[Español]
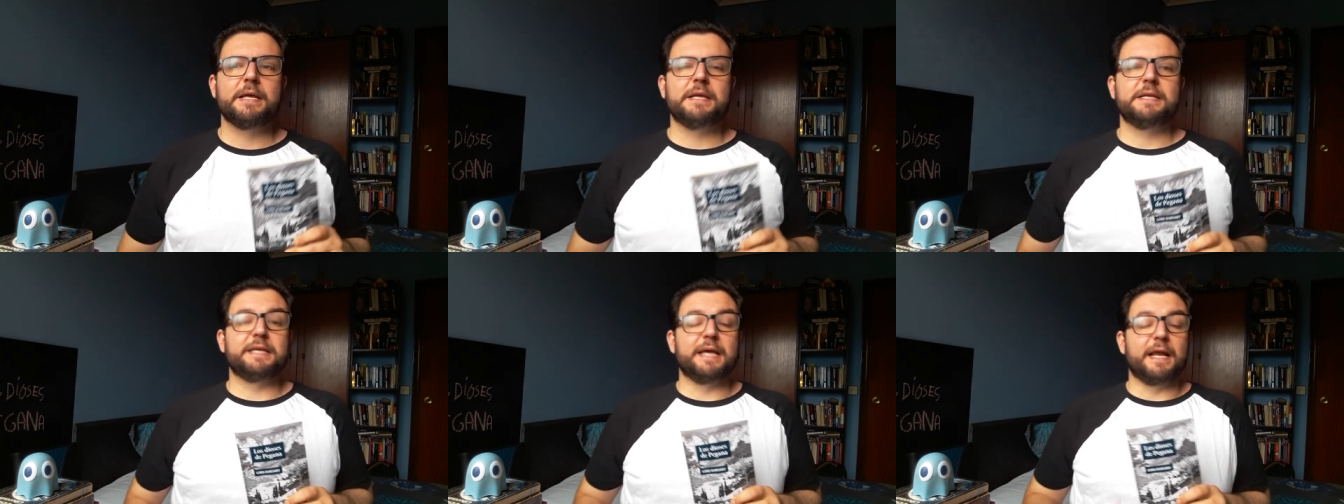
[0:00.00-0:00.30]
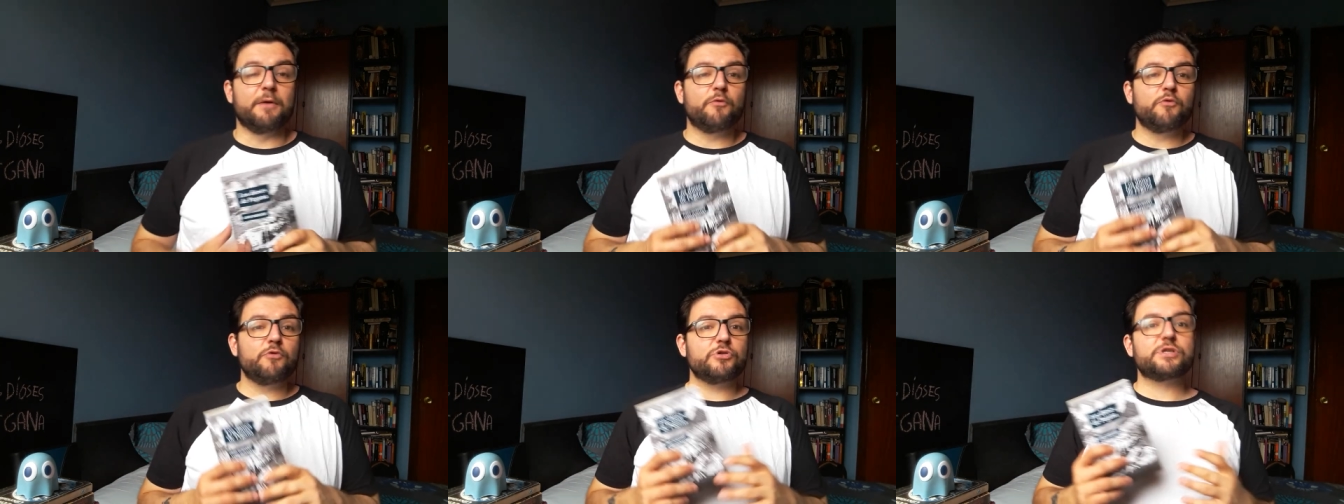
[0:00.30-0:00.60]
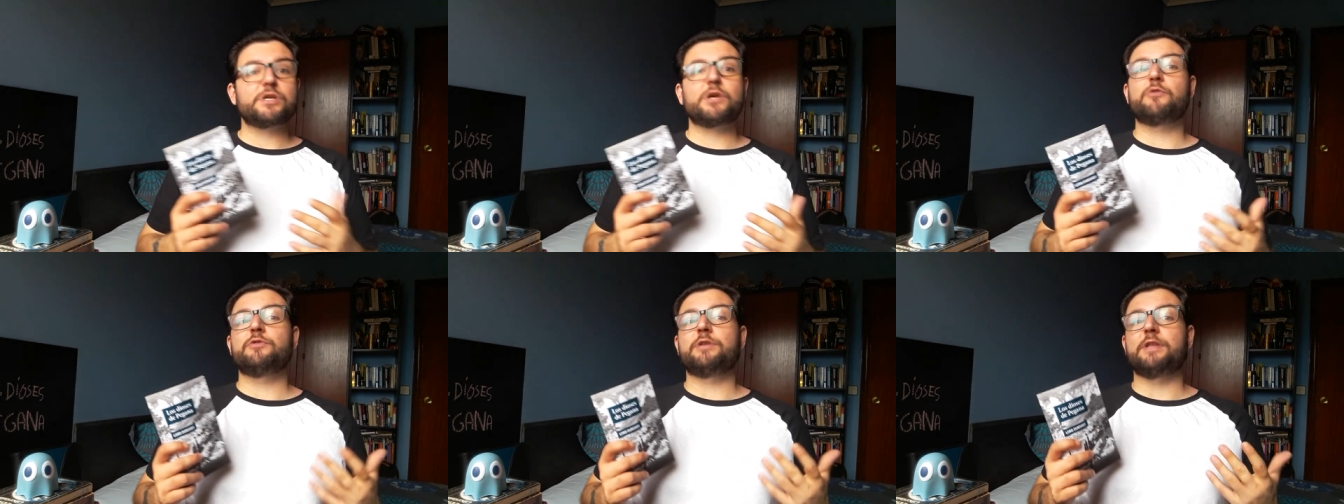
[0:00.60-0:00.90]
y
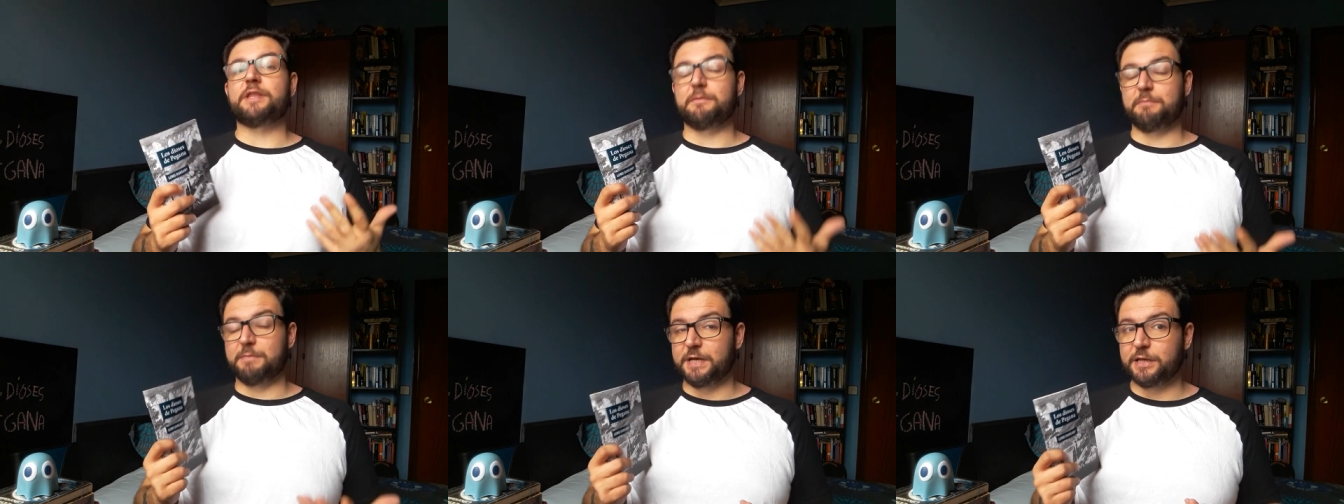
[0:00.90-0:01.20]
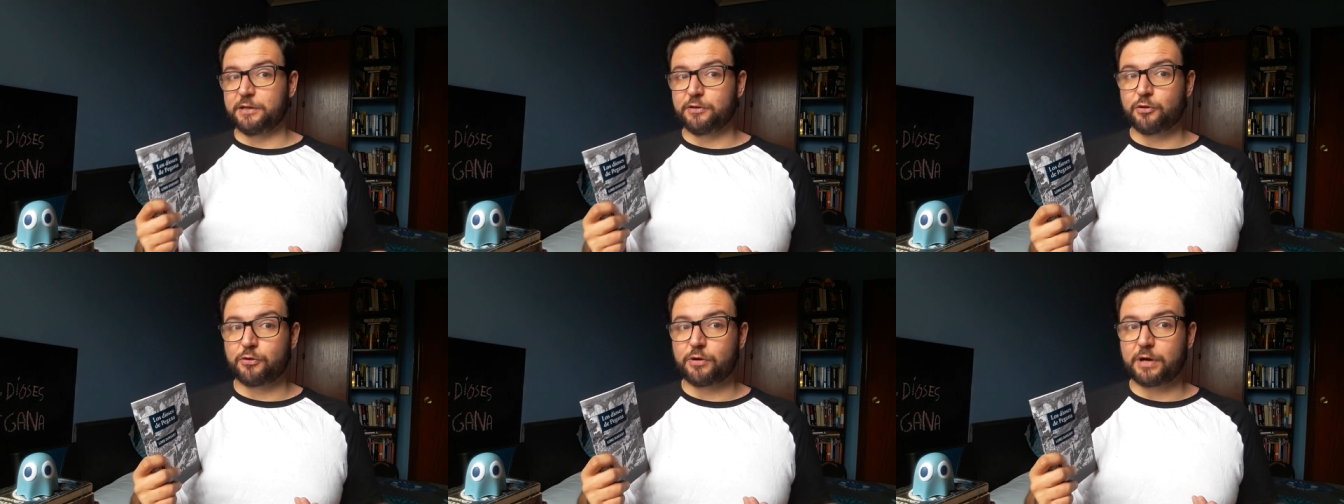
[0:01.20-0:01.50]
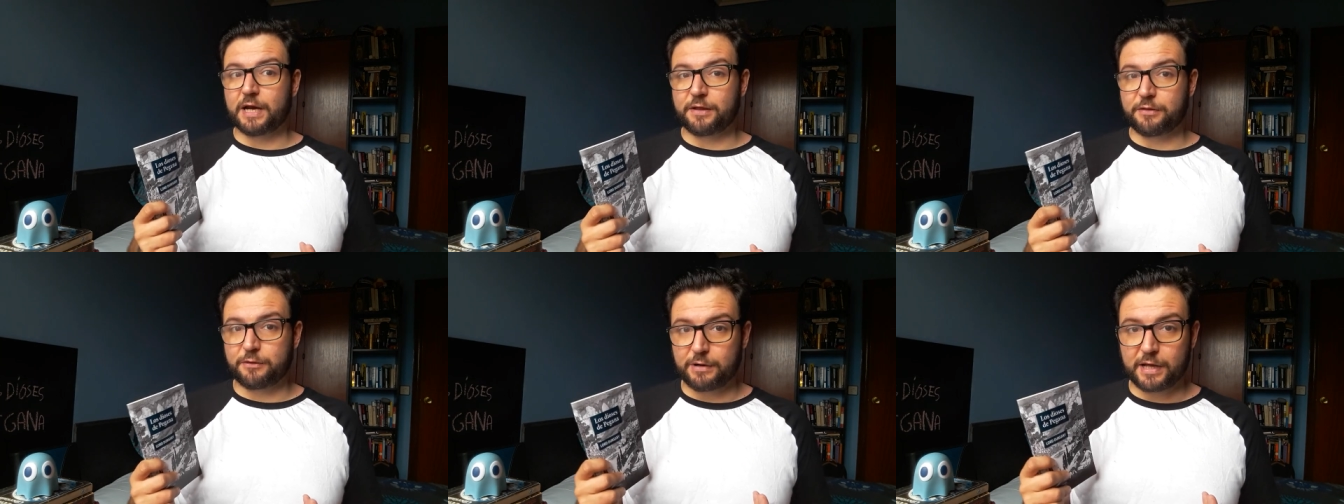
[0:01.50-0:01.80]
algunos acontecimientos
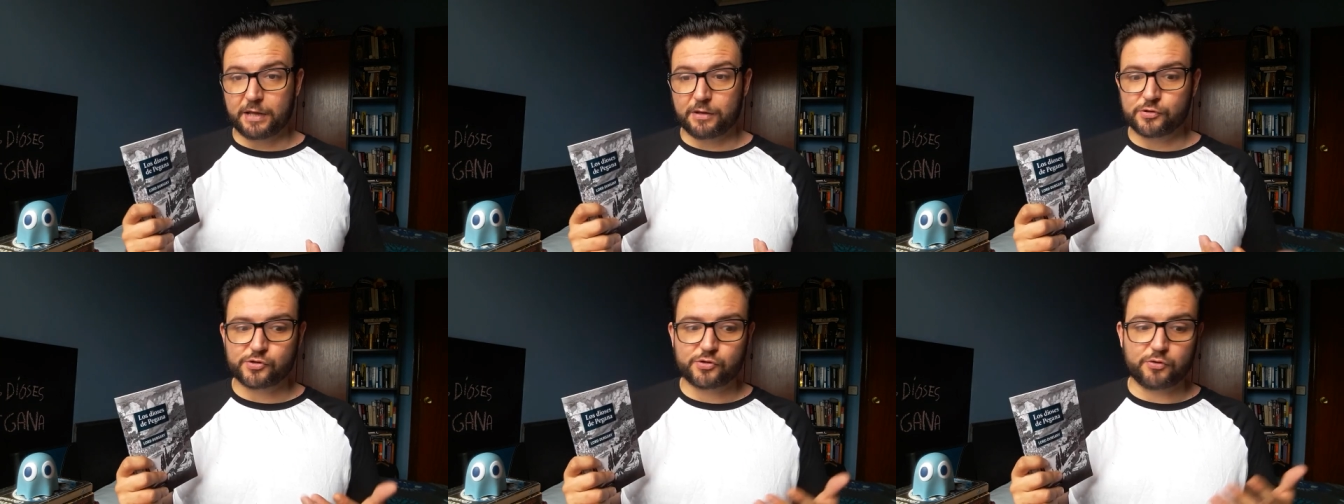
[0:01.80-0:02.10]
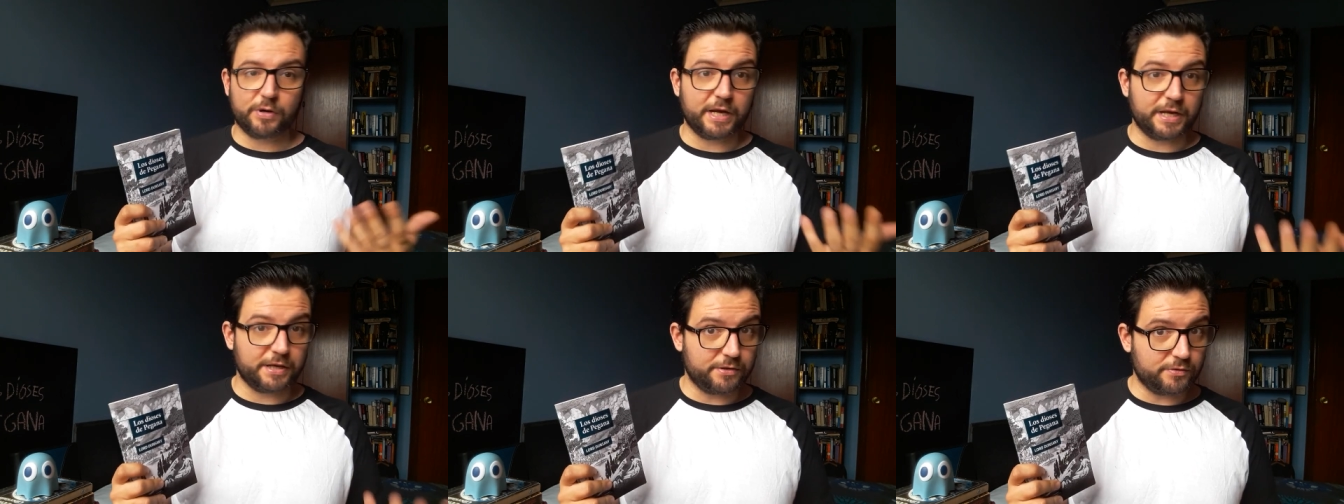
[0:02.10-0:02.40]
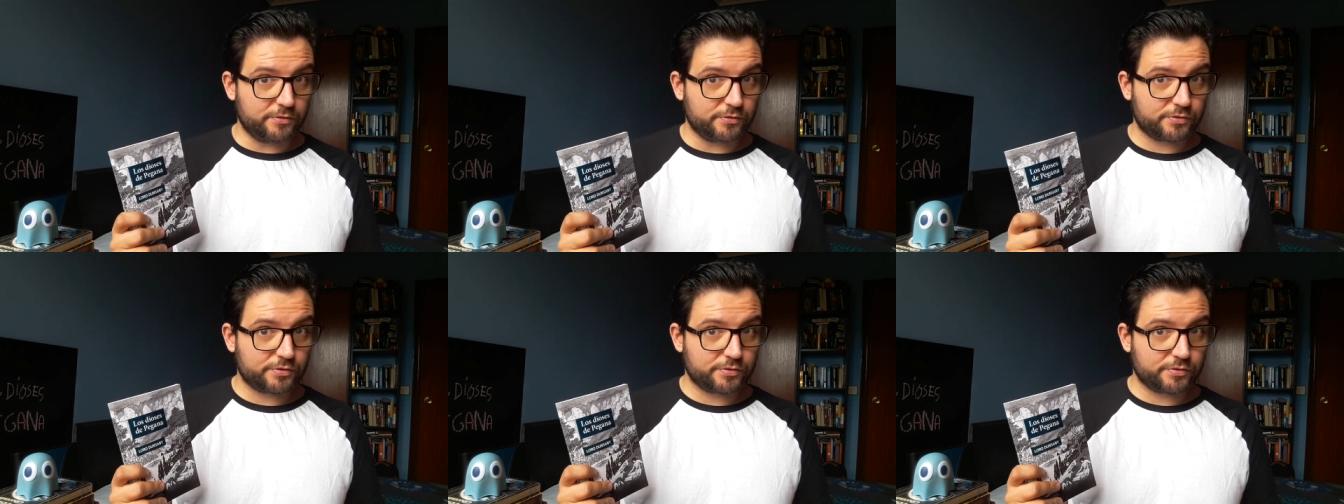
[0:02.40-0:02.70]
relacionados con ellos.